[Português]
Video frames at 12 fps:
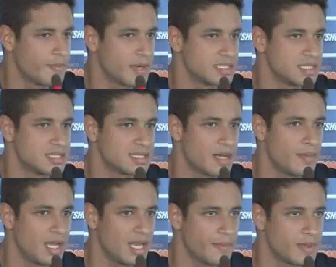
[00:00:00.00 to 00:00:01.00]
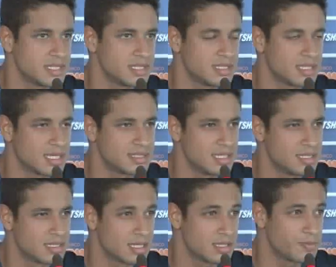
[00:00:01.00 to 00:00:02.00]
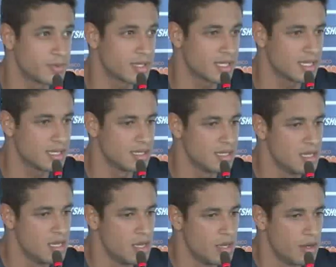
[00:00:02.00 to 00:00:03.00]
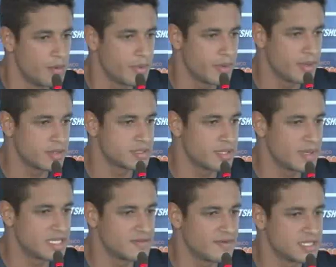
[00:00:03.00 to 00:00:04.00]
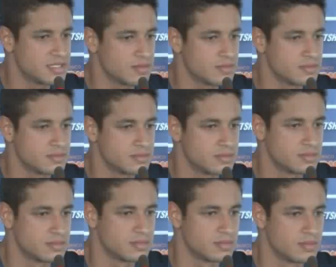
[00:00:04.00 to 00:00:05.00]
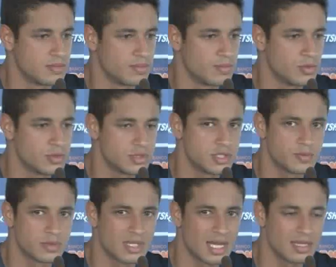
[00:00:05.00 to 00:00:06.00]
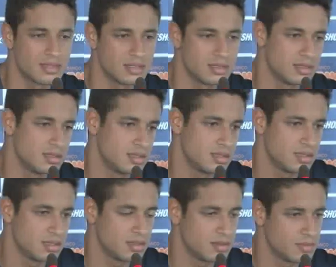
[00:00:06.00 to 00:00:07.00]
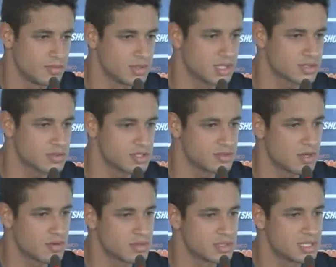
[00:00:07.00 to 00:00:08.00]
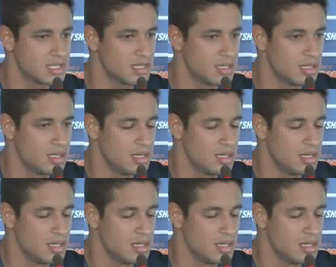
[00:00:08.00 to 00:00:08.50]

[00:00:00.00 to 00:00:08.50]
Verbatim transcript: Para a gente trabalhar, para a gente estar tá se dedicando, porque o primeiro semestre vai ser um muito disputado e muitas coisas vão acontecer.